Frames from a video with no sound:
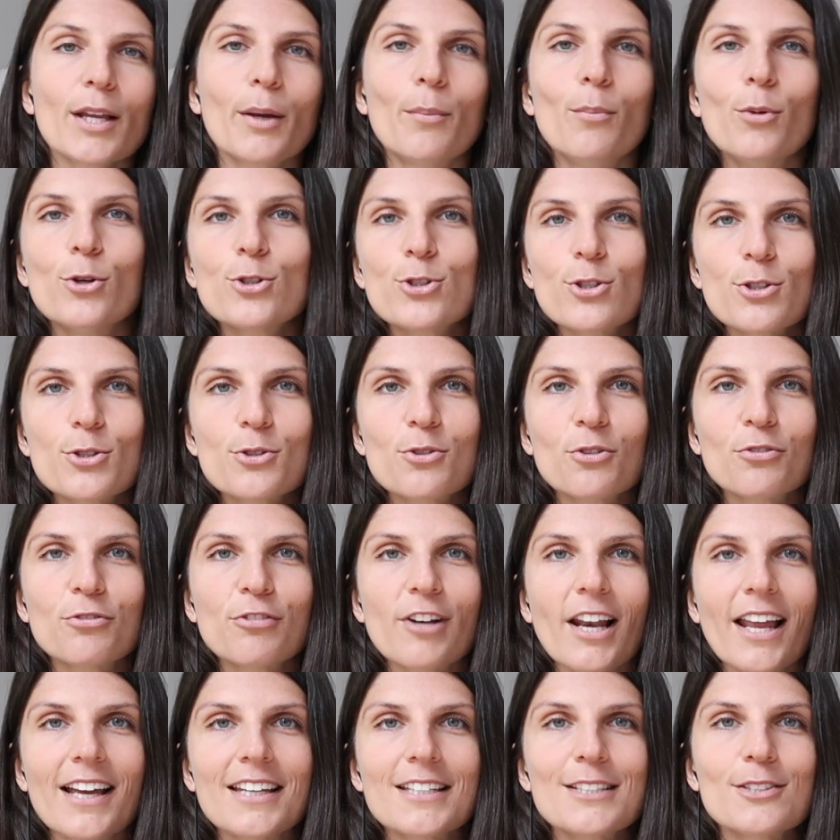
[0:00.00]
müsstest du
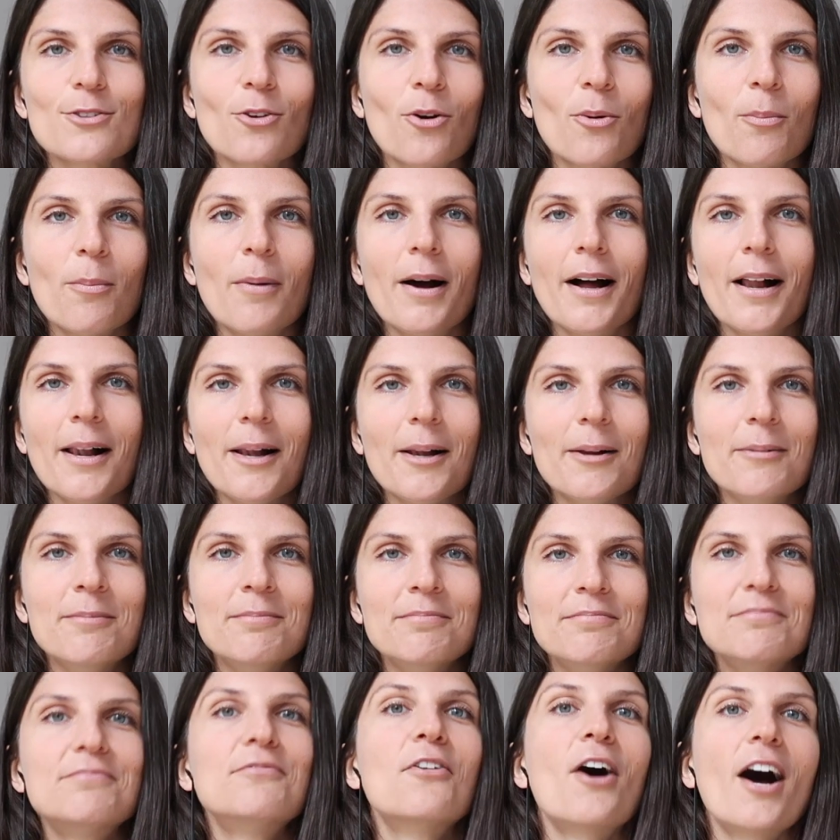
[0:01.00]
vielleicht noch mal
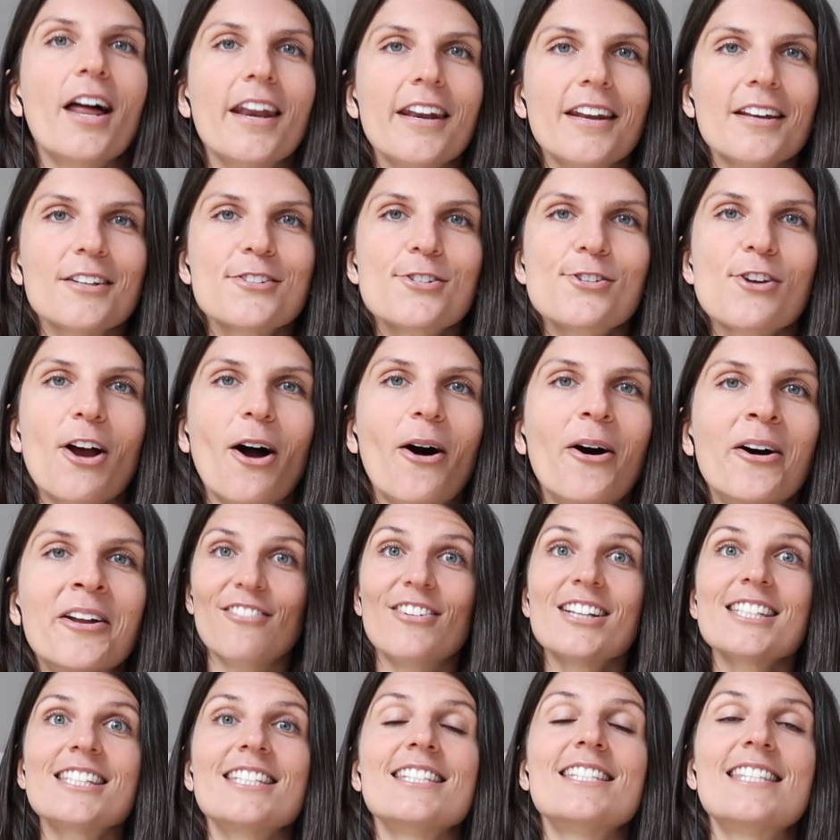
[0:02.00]
woanders schauen.
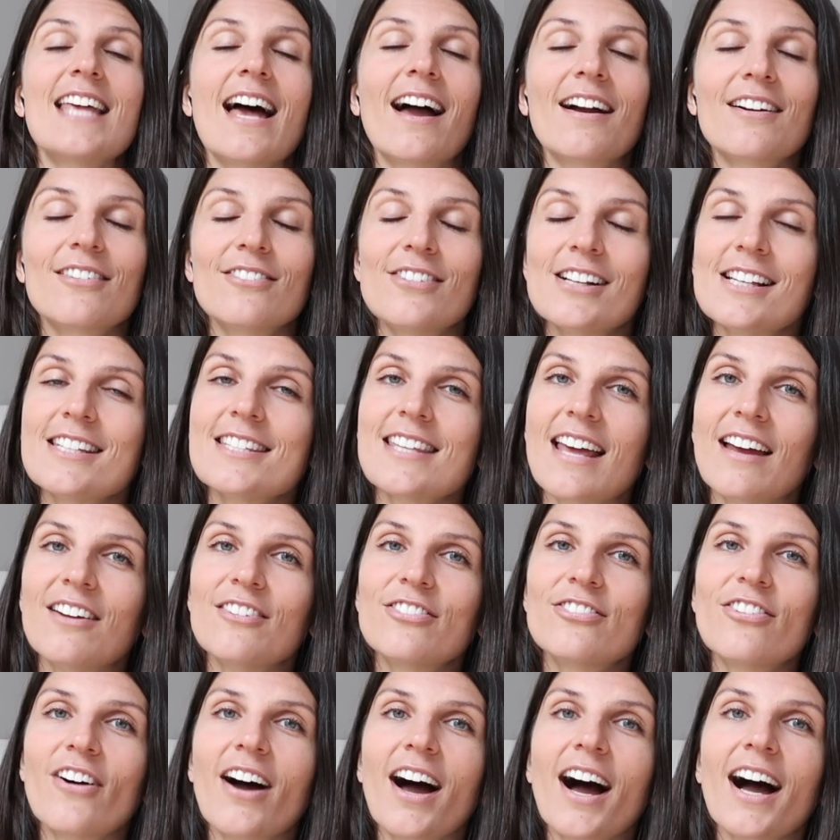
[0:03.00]
Was ich sagen will, ist
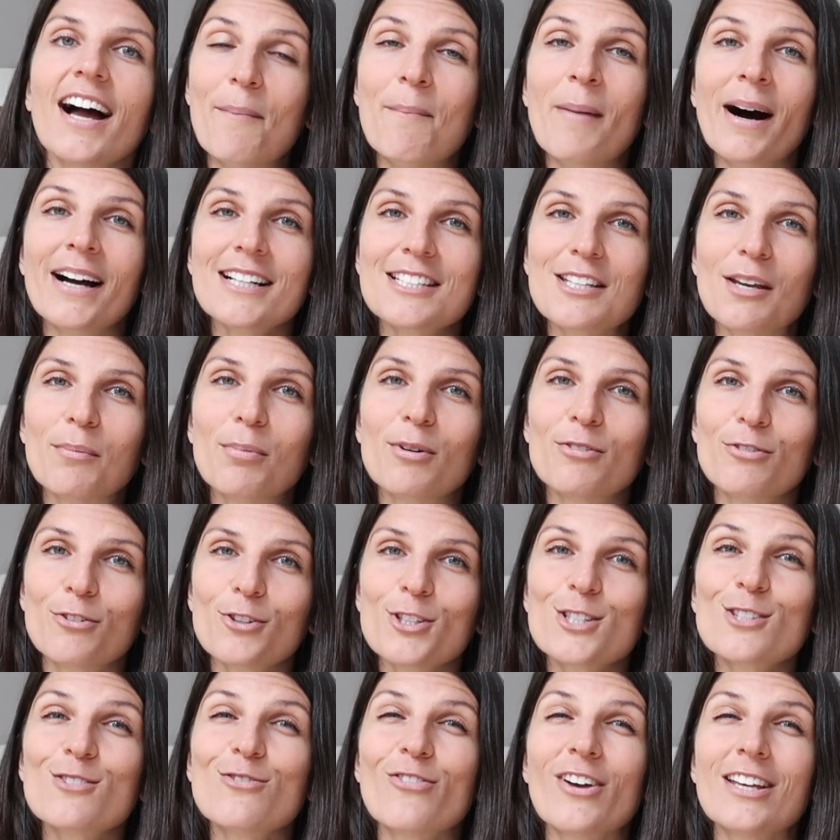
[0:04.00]
einfach, mach dir
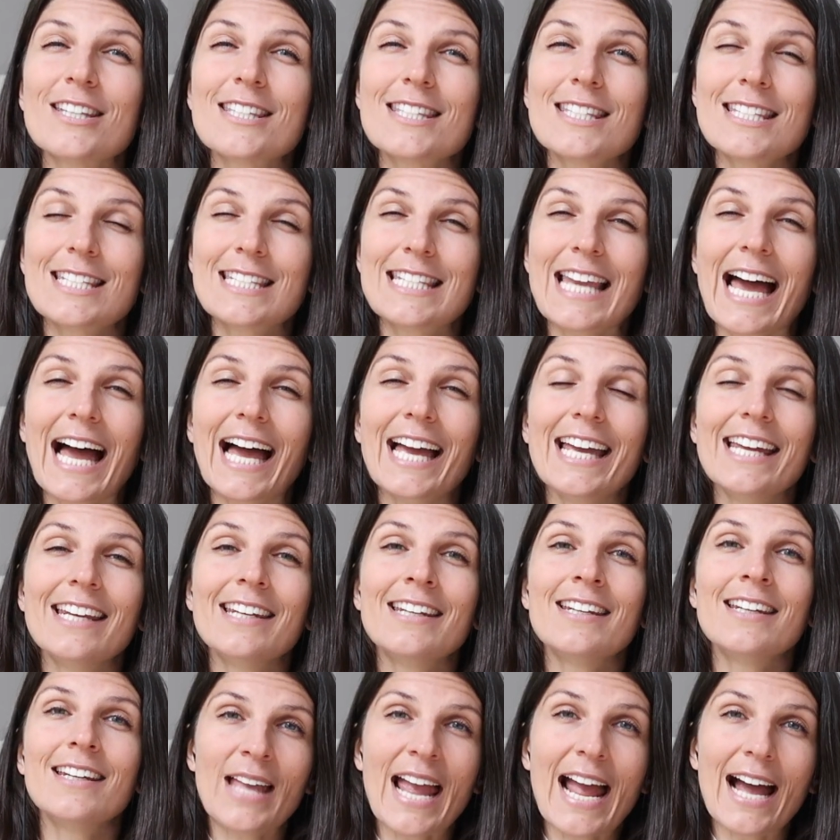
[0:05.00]
bewusst, was
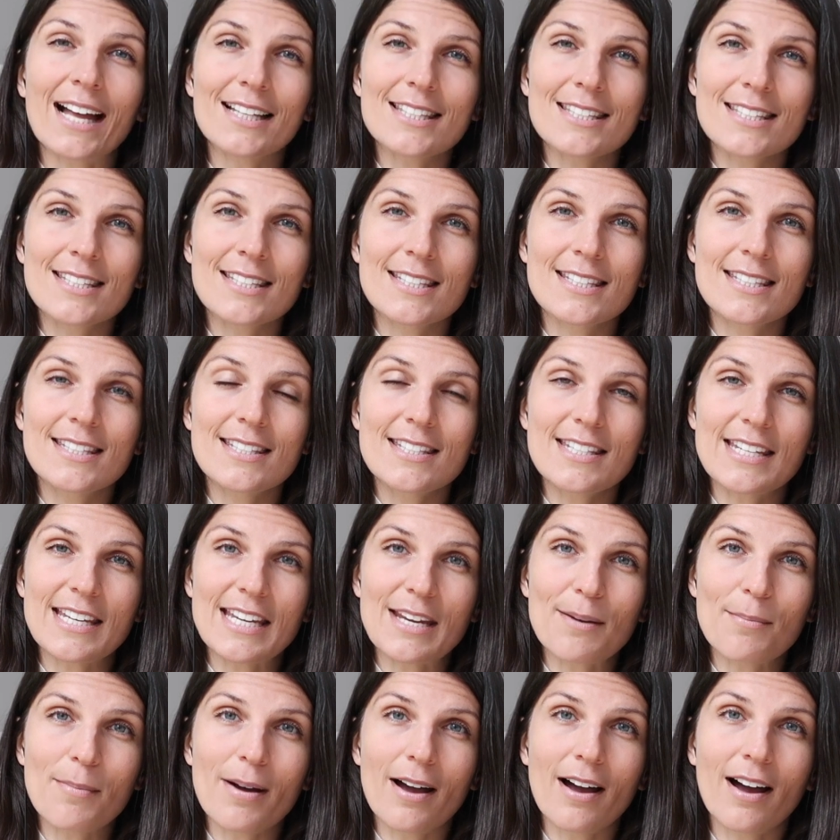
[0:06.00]
dein
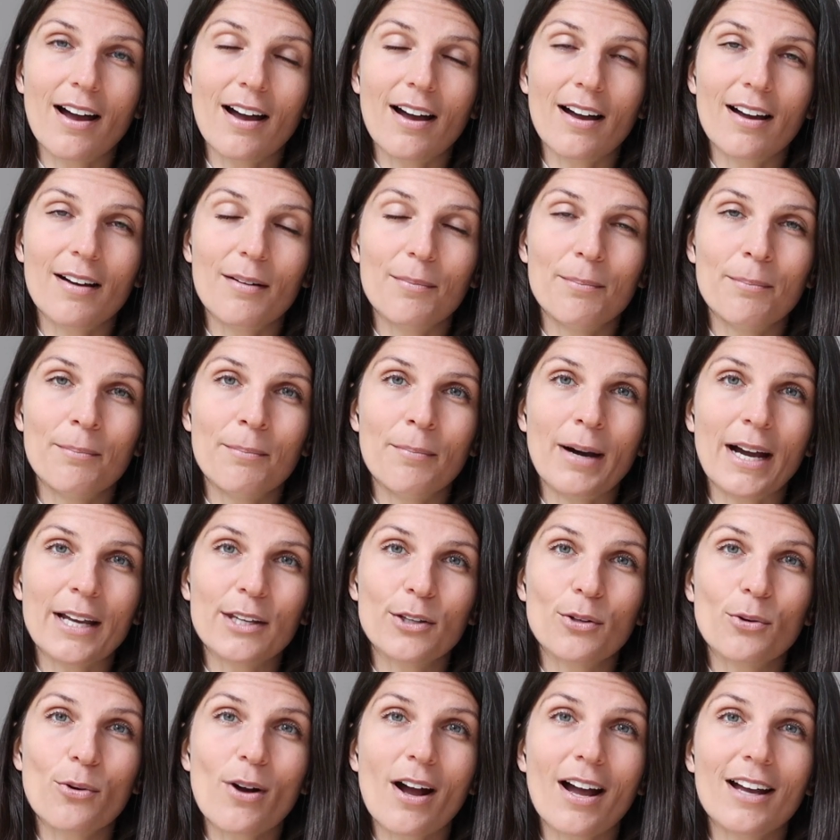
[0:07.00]
Herzensthema ähm, bei
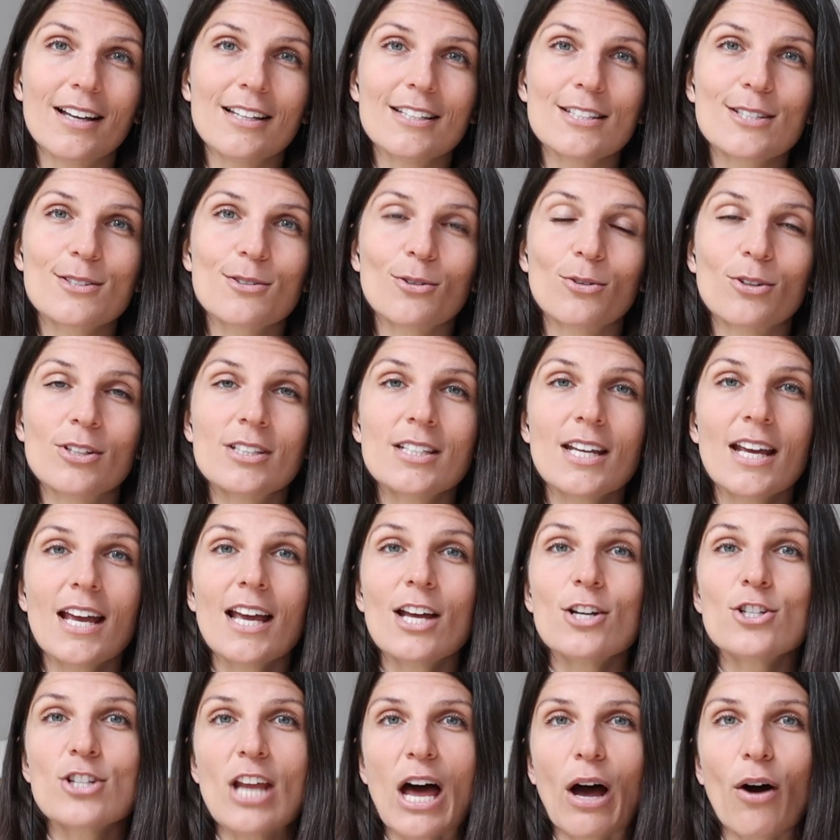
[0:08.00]
Yoga ist und
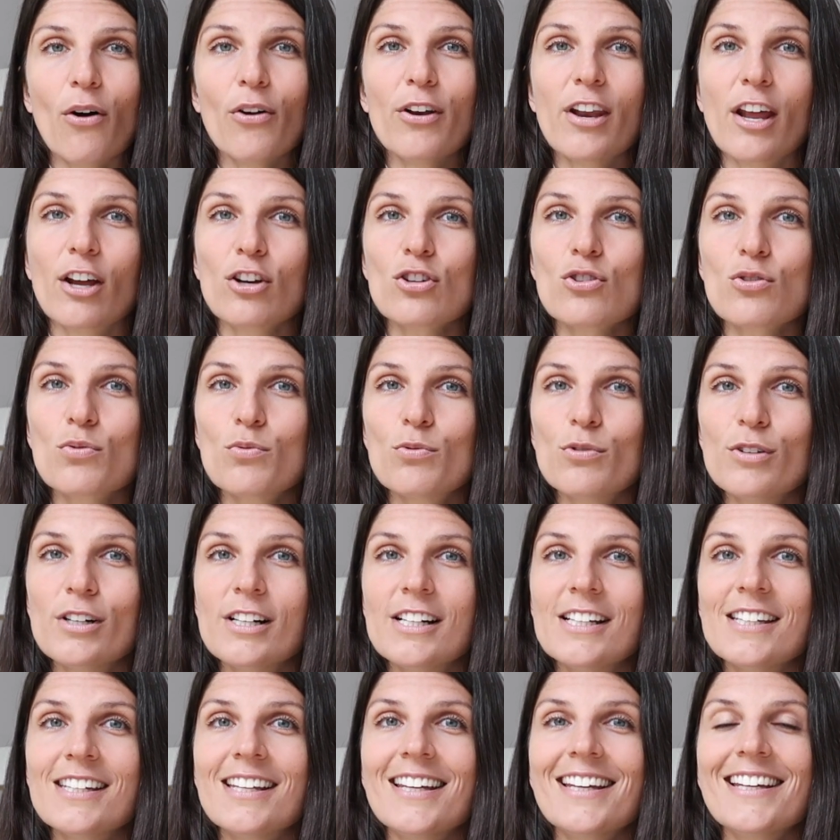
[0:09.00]
schau nach
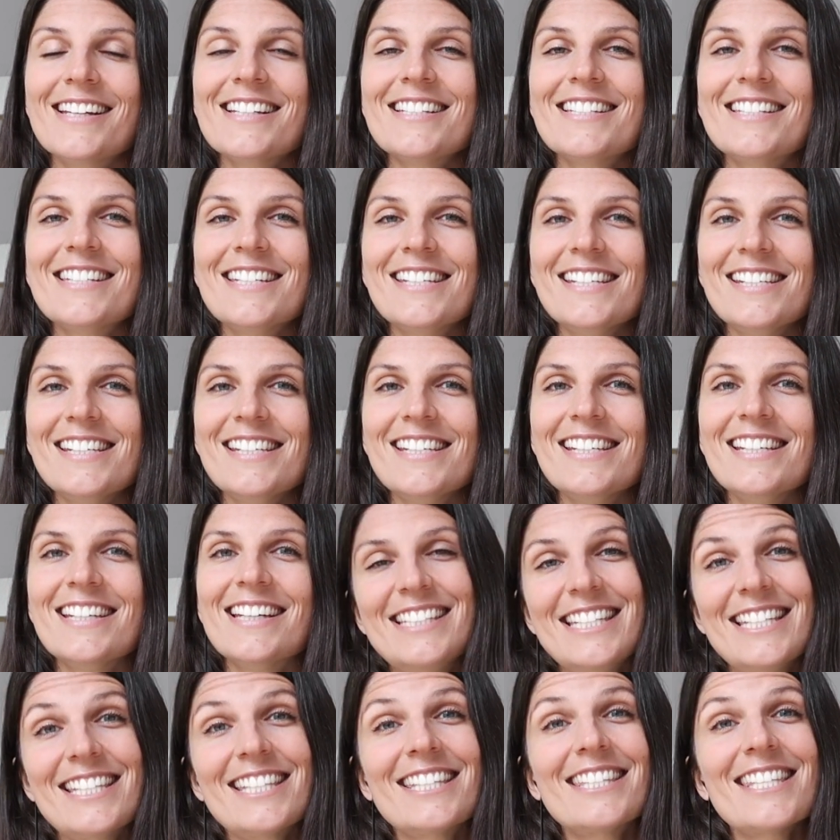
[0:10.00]
Schulen, die
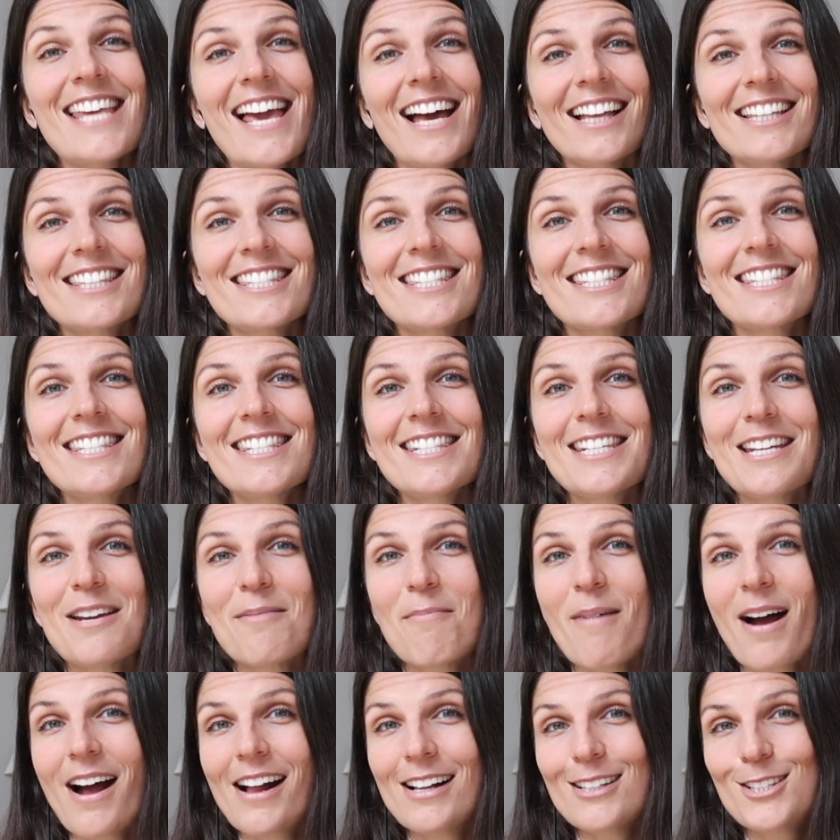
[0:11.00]
dieses
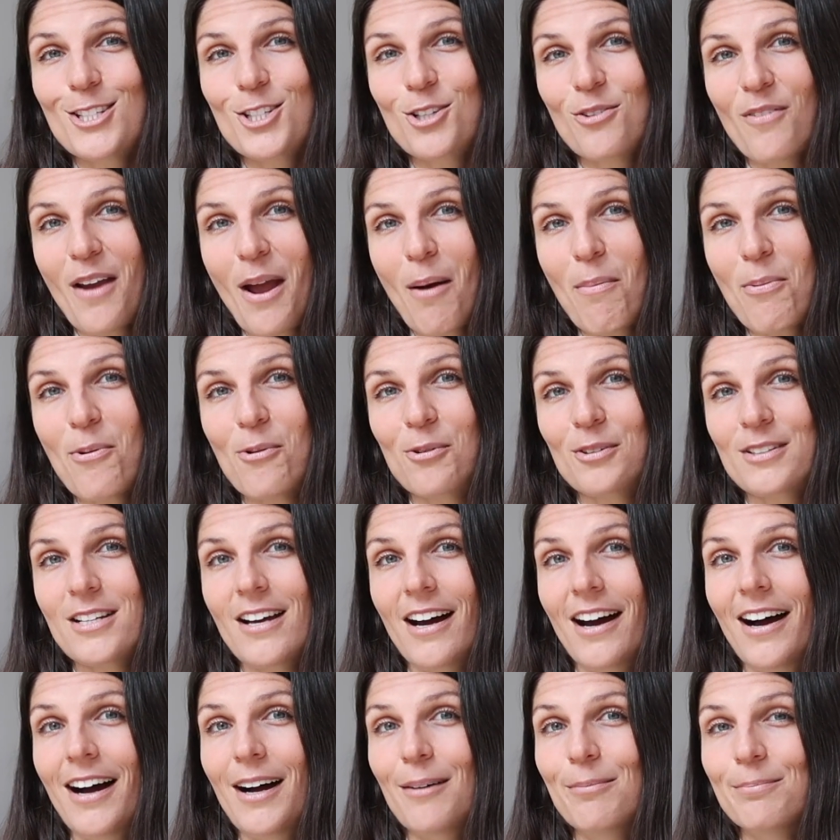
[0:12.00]
Herzensthema als
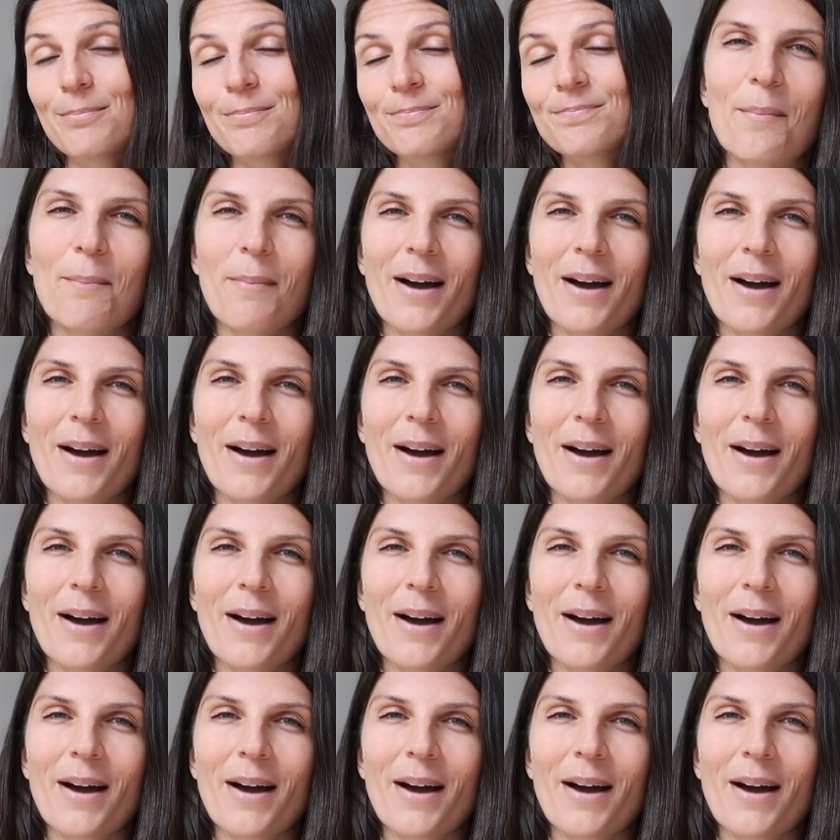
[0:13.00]
Schwerpunkt haben.